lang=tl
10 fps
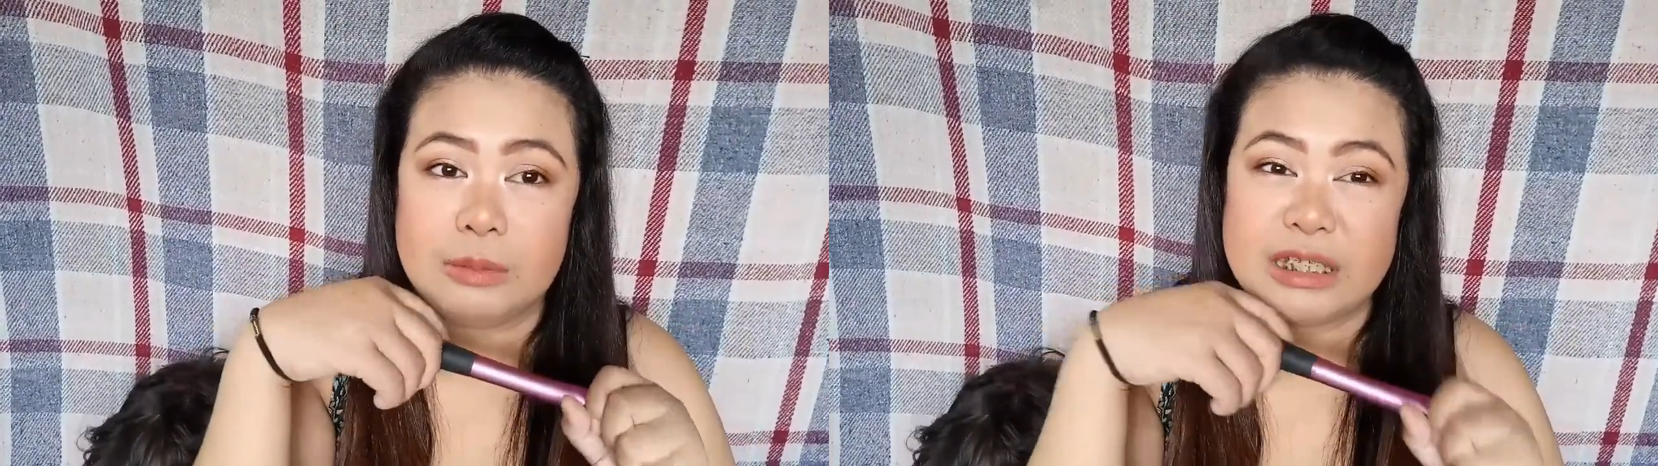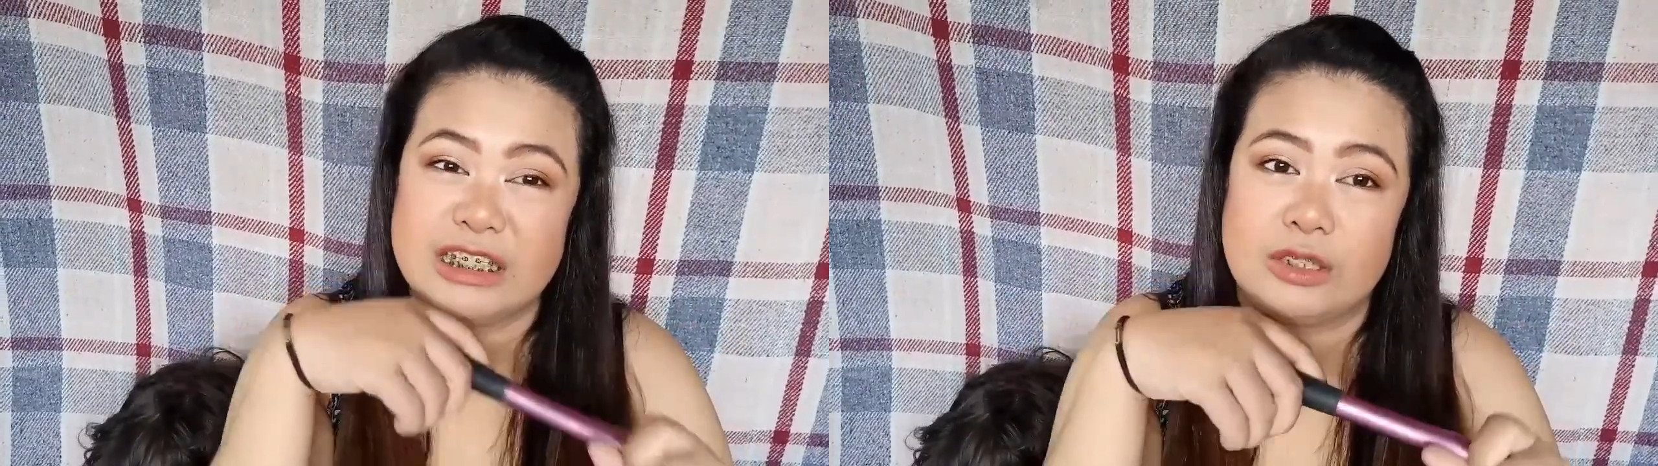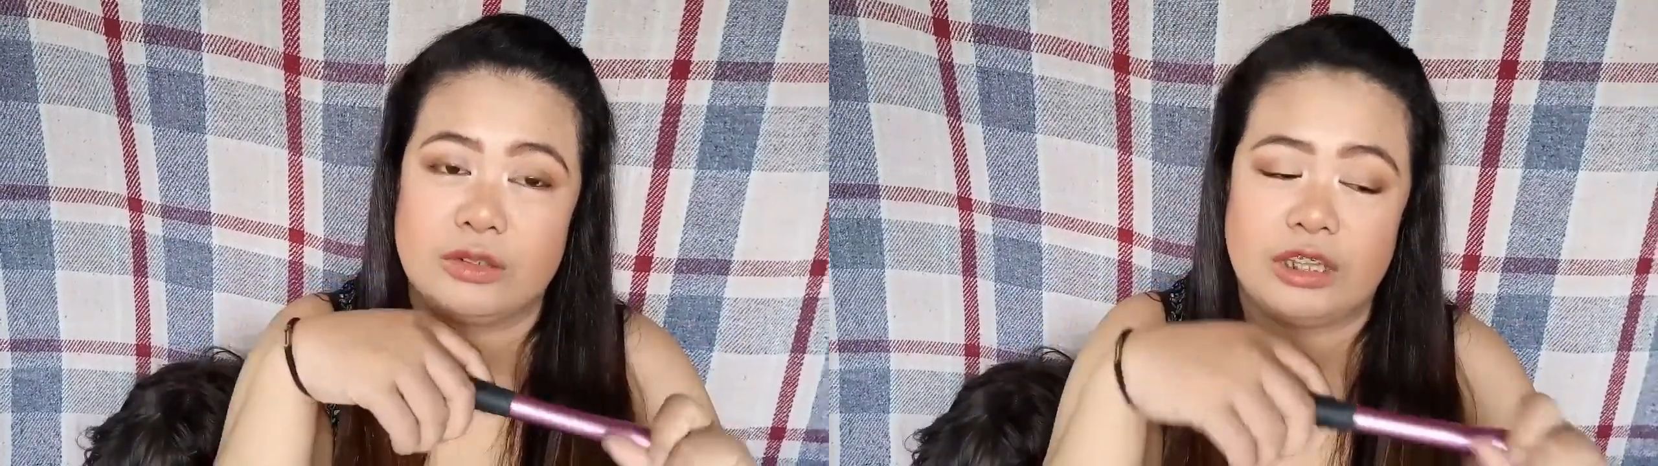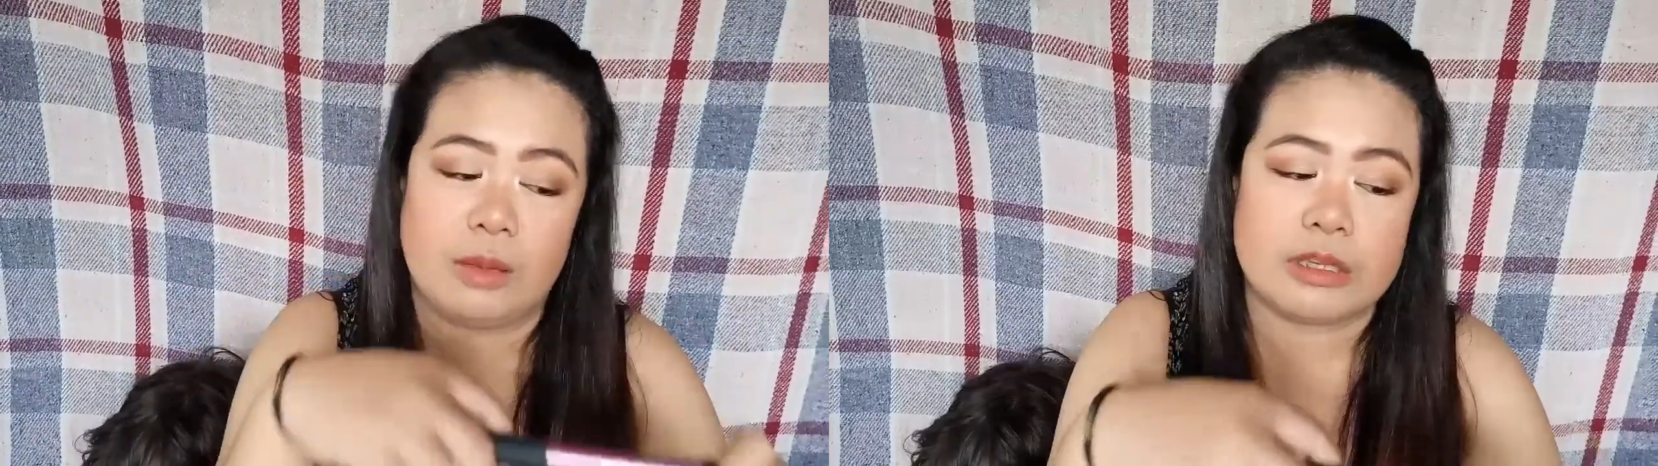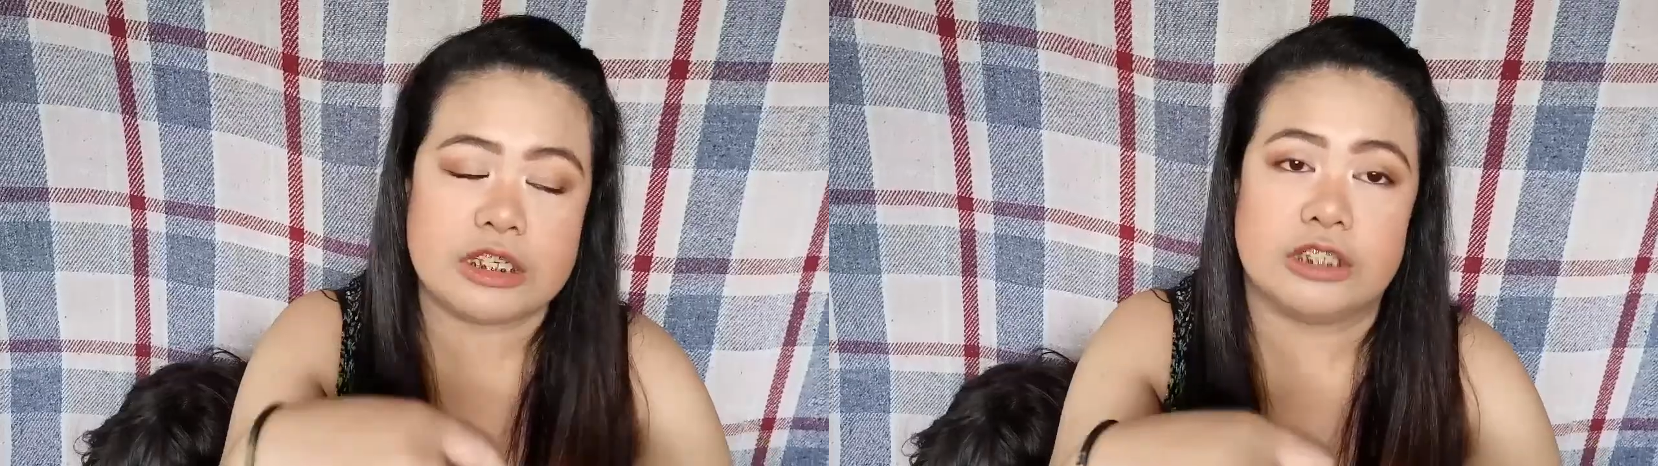di ba,
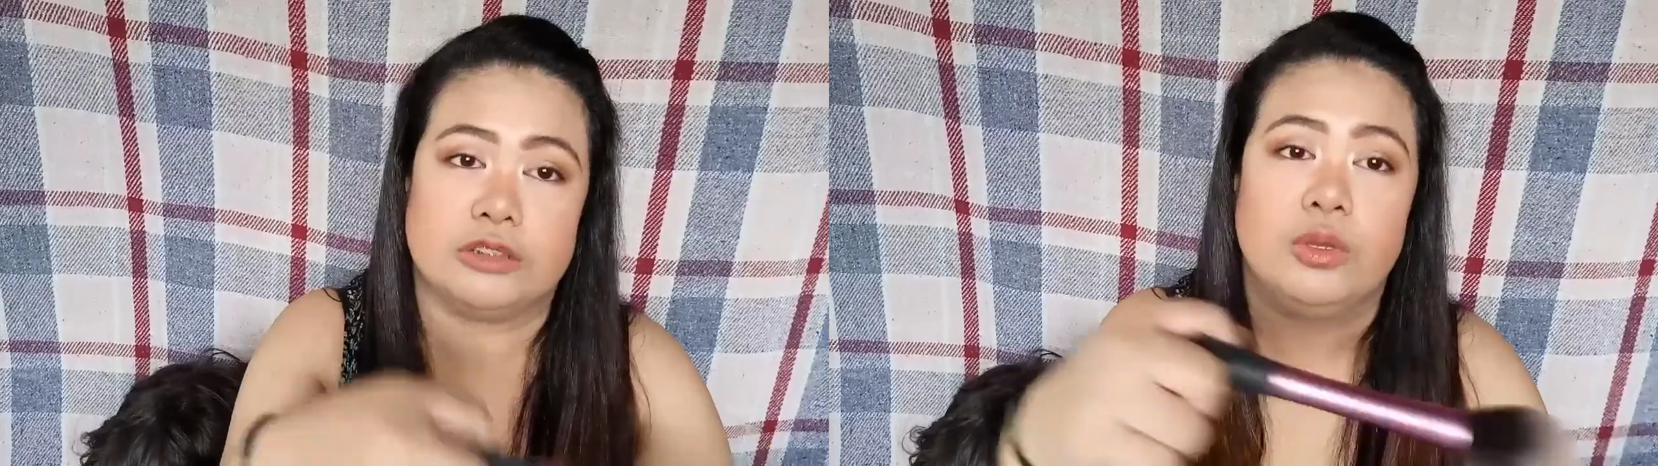COD naman siya.